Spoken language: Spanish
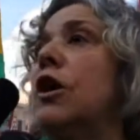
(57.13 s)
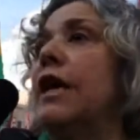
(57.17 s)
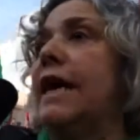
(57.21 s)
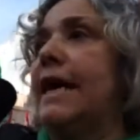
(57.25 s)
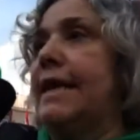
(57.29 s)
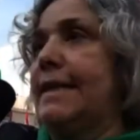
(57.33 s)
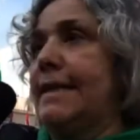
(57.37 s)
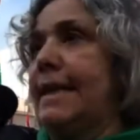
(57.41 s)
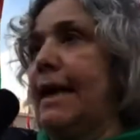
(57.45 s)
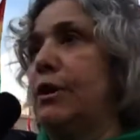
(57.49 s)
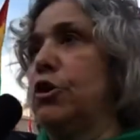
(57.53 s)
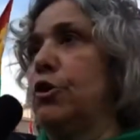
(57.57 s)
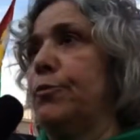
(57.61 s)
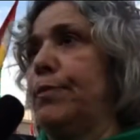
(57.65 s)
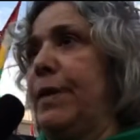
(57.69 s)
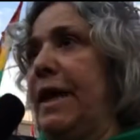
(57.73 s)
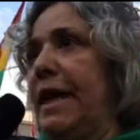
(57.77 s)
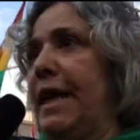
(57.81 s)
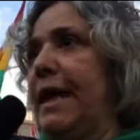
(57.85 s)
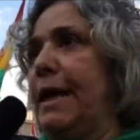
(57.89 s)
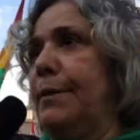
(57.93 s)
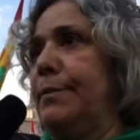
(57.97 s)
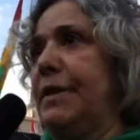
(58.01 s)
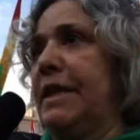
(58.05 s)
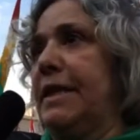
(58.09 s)
estado
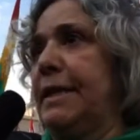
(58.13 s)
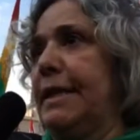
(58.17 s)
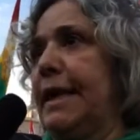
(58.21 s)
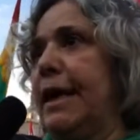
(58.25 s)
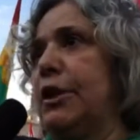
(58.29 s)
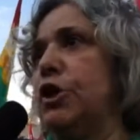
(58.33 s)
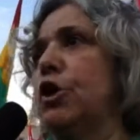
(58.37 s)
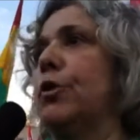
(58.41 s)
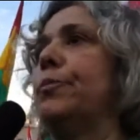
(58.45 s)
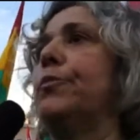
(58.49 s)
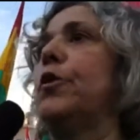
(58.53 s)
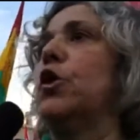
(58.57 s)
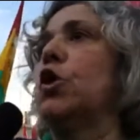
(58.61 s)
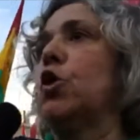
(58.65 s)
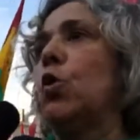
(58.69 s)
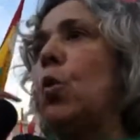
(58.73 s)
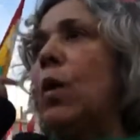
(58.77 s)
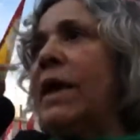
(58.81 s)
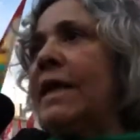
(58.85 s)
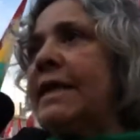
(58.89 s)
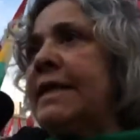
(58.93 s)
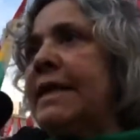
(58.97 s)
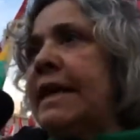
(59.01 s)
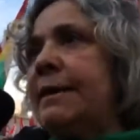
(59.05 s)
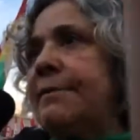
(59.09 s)
parlamentario. Por
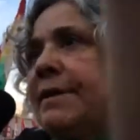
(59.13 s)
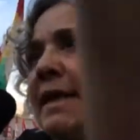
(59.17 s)
cuarta